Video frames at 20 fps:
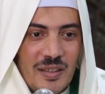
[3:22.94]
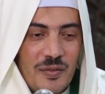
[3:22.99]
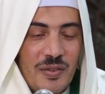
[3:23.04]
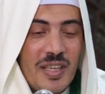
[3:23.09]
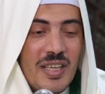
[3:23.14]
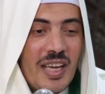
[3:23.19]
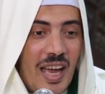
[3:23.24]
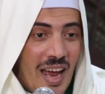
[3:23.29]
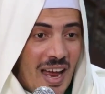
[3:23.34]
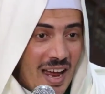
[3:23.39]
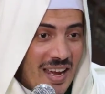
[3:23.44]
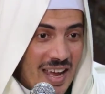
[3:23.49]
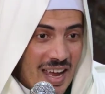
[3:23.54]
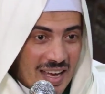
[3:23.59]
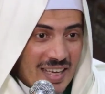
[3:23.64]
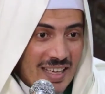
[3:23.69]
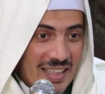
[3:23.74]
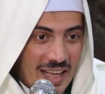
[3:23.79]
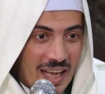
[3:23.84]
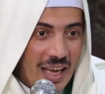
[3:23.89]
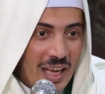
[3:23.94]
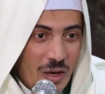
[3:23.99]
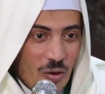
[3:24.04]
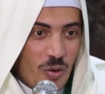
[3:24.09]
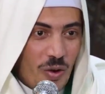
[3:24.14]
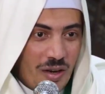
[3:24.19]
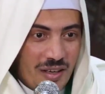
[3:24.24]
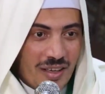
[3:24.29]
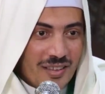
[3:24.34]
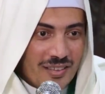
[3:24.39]
في حاجة كده
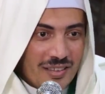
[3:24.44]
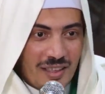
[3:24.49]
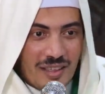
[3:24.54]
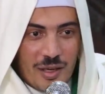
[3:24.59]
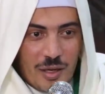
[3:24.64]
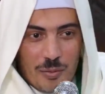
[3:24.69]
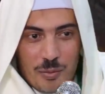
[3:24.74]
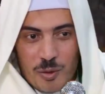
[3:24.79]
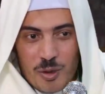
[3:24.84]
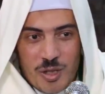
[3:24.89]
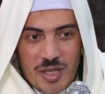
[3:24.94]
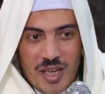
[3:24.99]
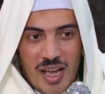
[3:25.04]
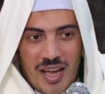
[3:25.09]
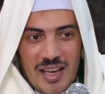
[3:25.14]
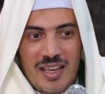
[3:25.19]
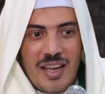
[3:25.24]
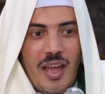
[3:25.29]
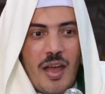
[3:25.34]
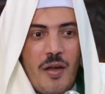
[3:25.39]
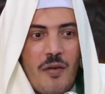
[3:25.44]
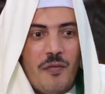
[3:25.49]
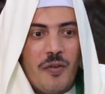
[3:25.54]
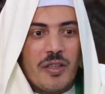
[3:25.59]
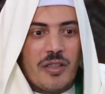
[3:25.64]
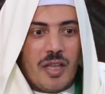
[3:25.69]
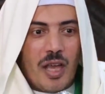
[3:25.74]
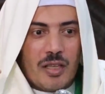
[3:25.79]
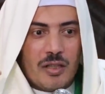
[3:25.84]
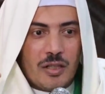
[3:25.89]
حلوة نقدر نبص عليها
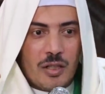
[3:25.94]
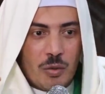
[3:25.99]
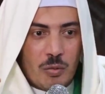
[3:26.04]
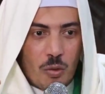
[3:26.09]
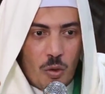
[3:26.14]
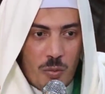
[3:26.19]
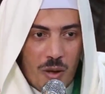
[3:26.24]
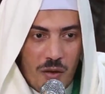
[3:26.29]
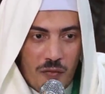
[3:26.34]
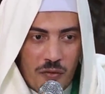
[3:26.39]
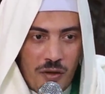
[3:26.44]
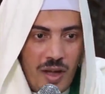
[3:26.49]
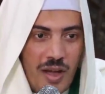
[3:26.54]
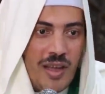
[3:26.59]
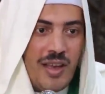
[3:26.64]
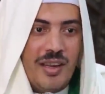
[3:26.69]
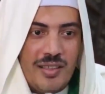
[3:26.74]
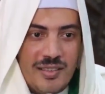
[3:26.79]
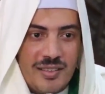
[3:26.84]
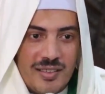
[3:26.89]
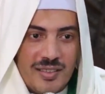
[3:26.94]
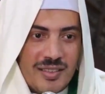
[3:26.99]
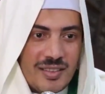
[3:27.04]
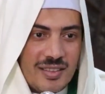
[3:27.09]
فتهدم ما فعلت